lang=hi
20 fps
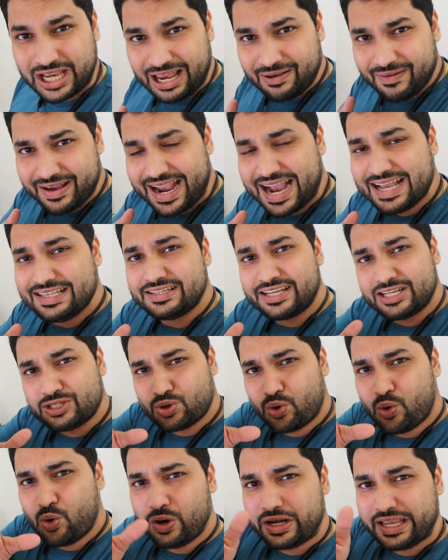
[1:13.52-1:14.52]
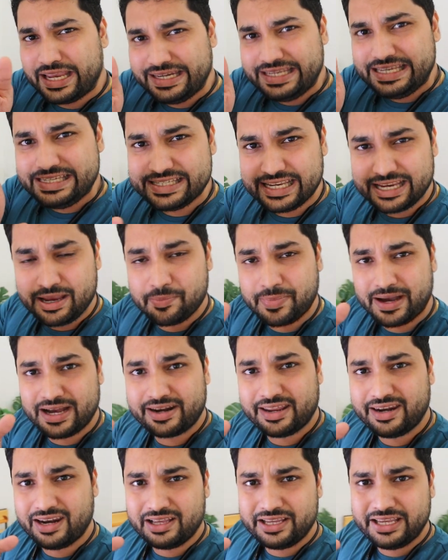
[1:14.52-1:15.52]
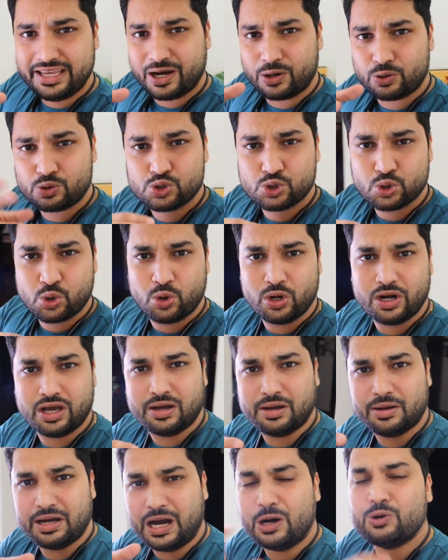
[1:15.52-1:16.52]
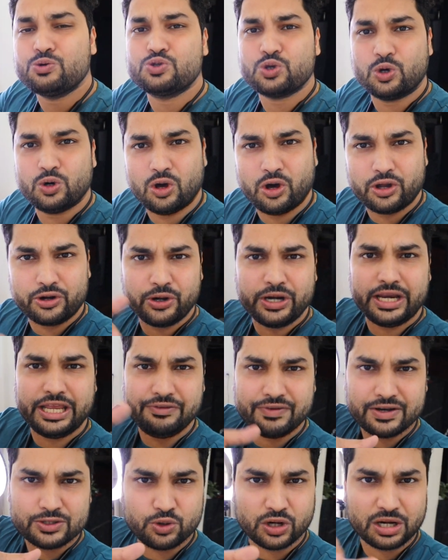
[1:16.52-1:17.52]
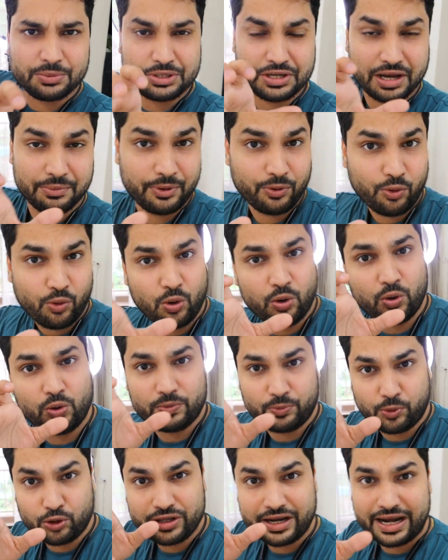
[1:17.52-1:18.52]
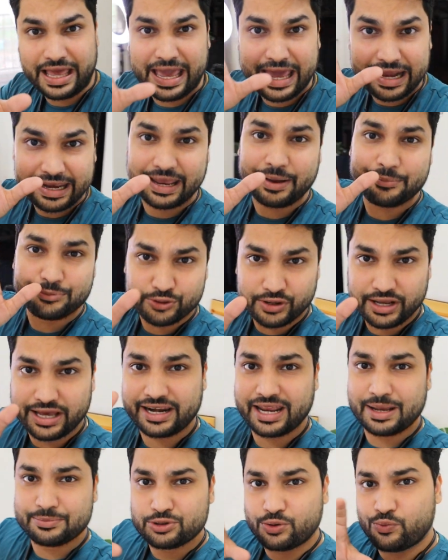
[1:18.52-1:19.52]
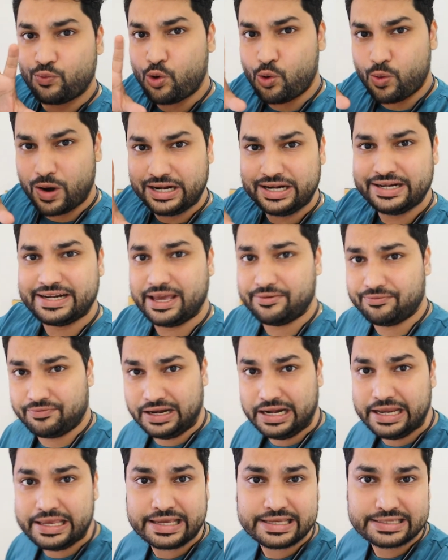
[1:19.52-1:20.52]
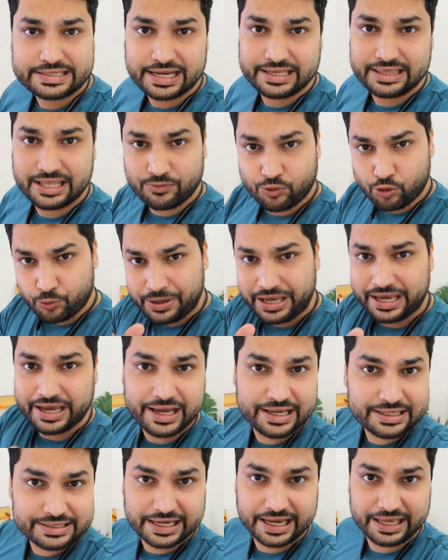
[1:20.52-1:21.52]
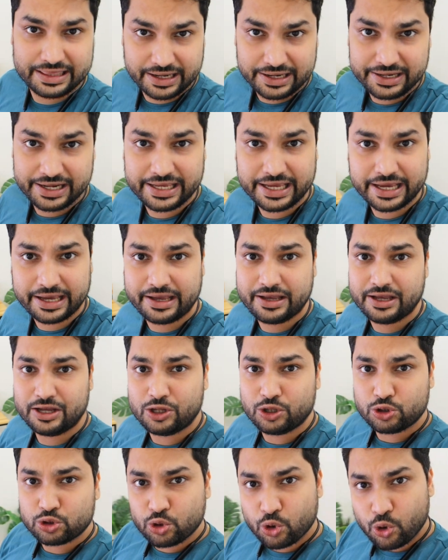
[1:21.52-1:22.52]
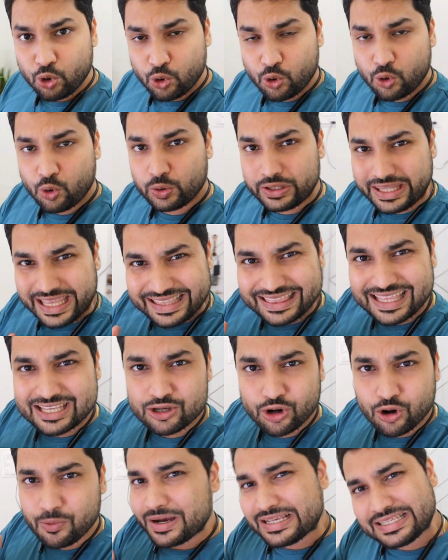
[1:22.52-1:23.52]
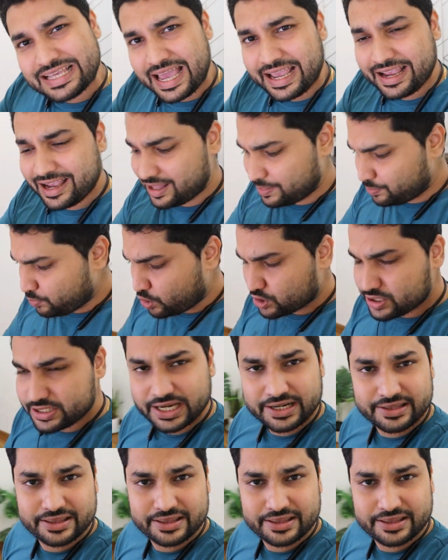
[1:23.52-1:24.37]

उसके अलावा गाय इसके सोल के नीचे के बाद है ना ये आउटसोल आउटसोल और के बीच पे वो बोलते ना एयर कैप्सूल एयर कैप्सूल वो वाली टाइप फीलिंग है इसके अंदर वो भी है इसके अंदर ठीक है तो देखते चलो मज़ा आएगा अनबॉक्स